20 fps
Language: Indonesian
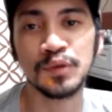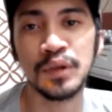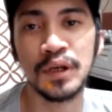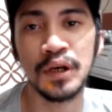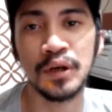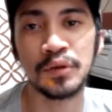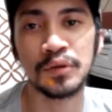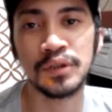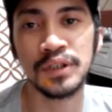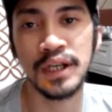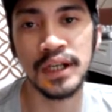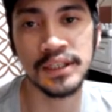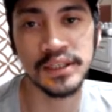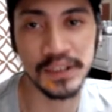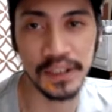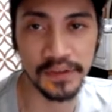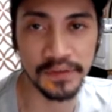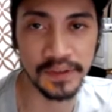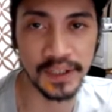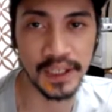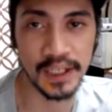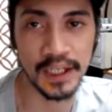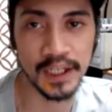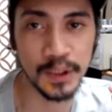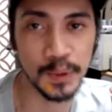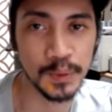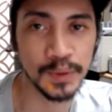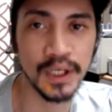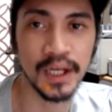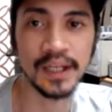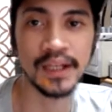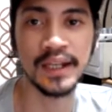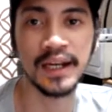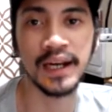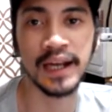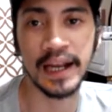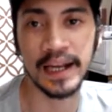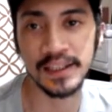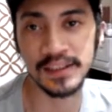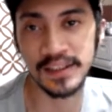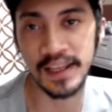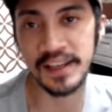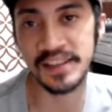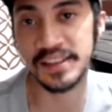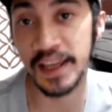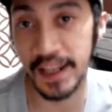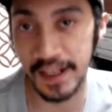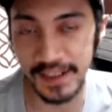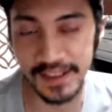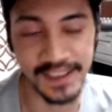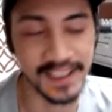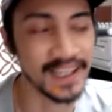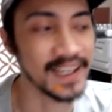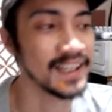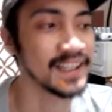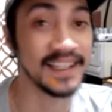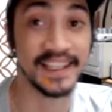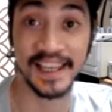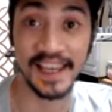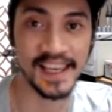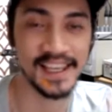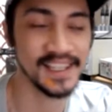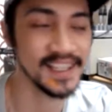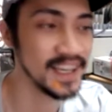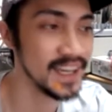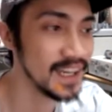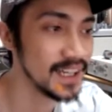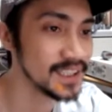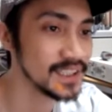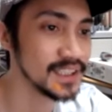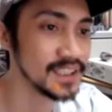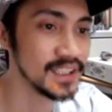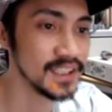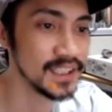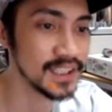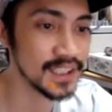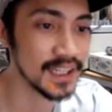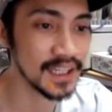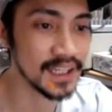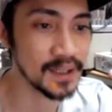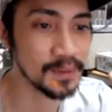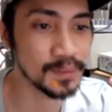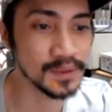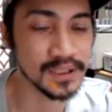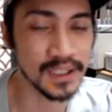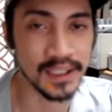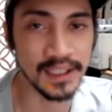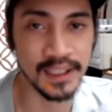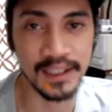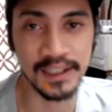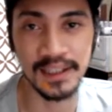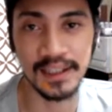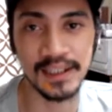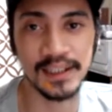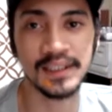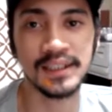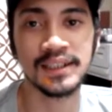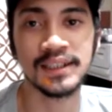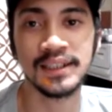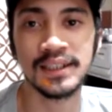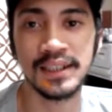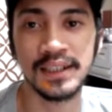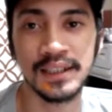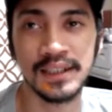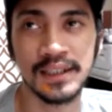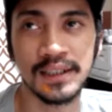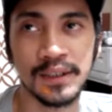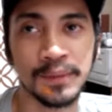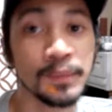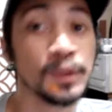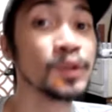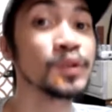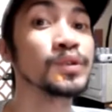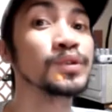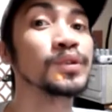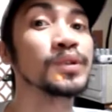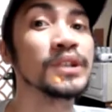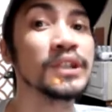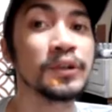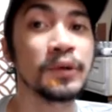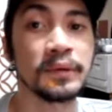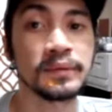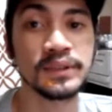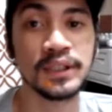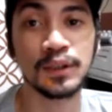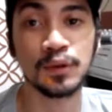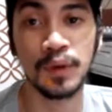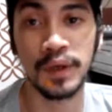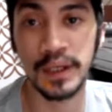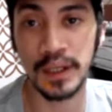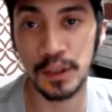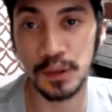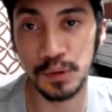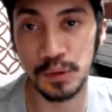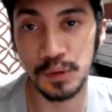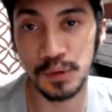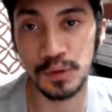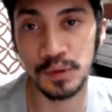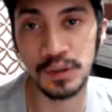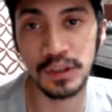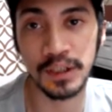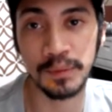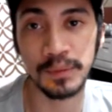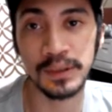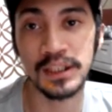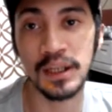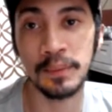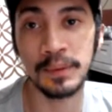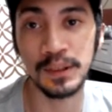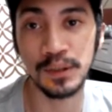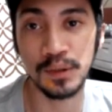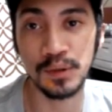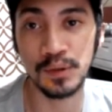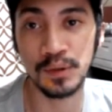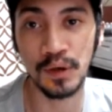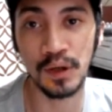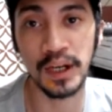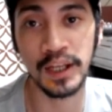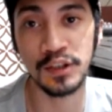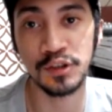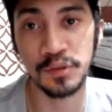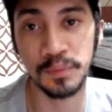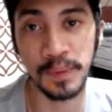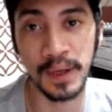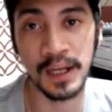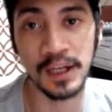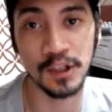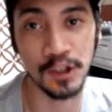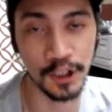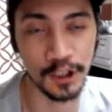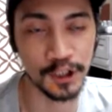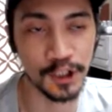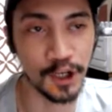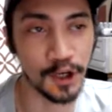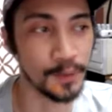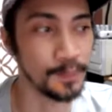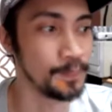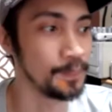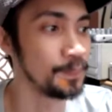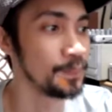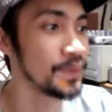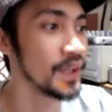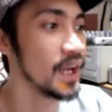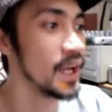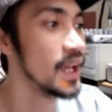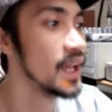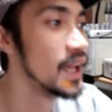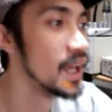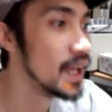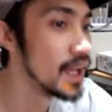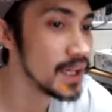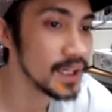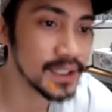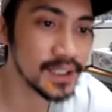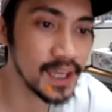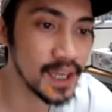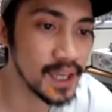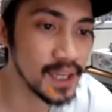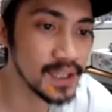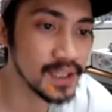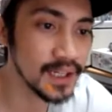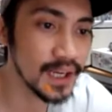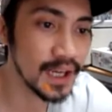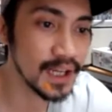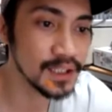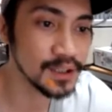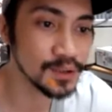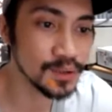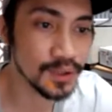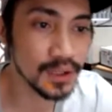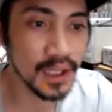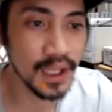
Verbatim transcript: gue udah safe karena udah ada SSL nya oke okay? jadi kalian bisa datang uh, mengunjungi website gue yaitu www.kolejupan.com oke okay, lanjut